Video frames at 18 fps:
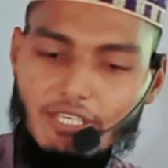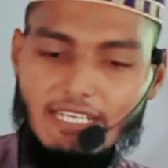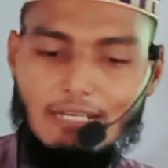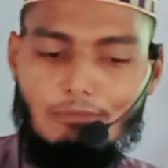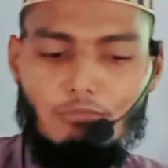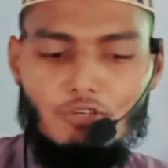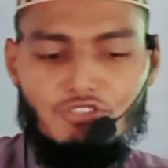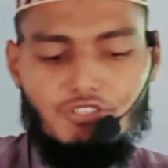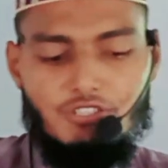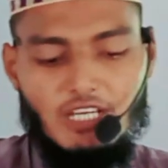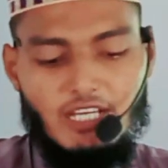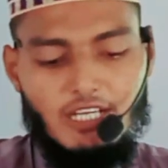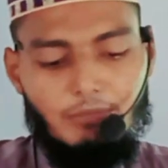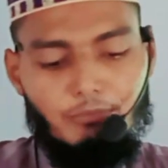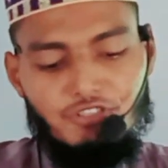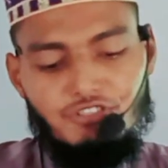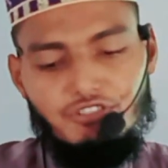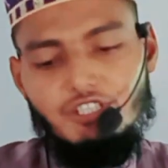লোকেরা
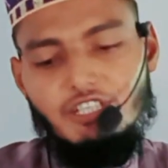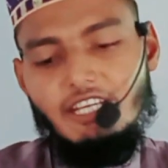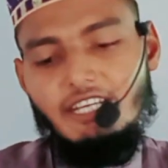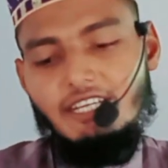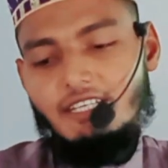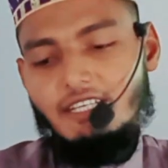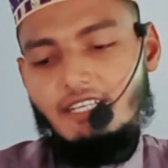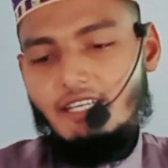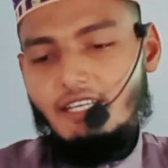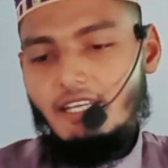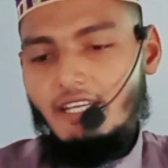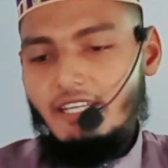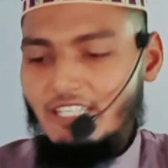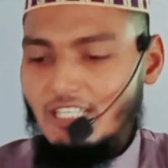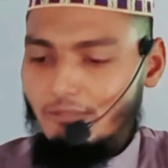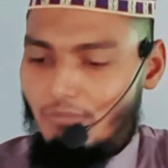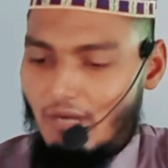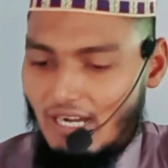মসজিদে
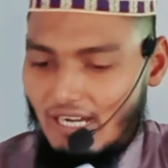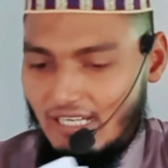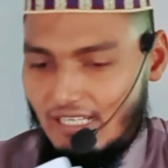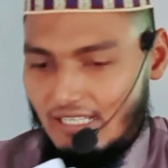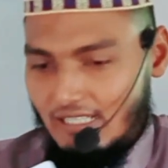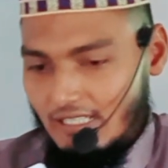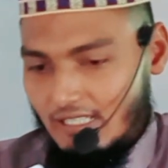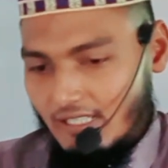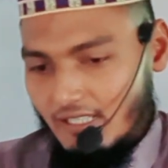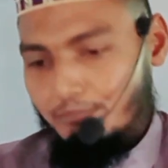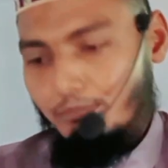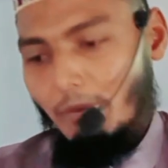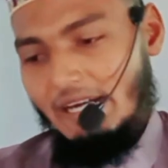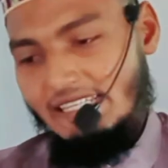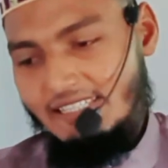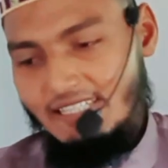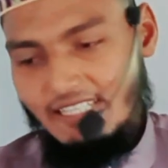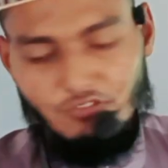কিংবা
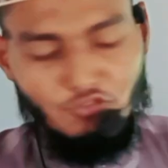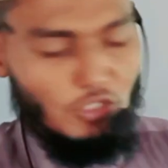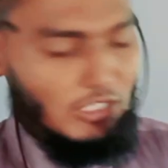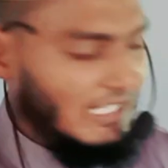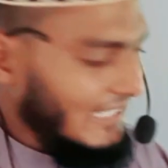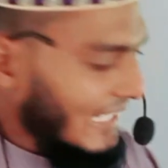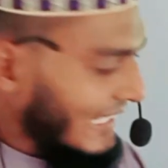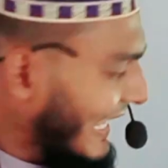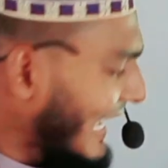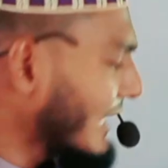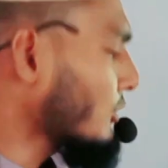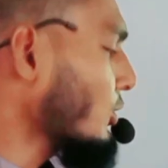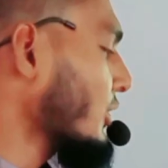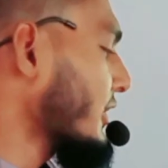বাড়িতে সলাদ আদায়